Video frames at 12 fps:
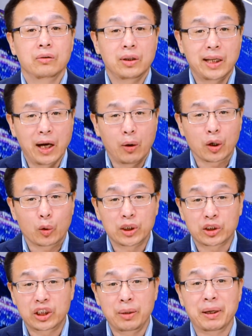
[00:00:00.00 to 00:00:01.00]
跳楼的
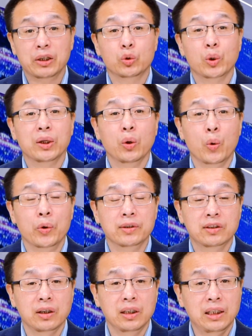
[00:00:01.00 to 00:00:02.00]
是一名穿红
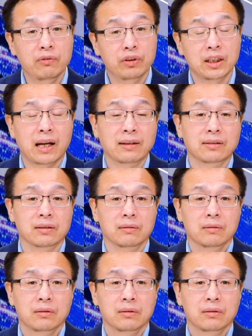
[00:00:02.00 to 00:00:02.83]
色衣服的男子。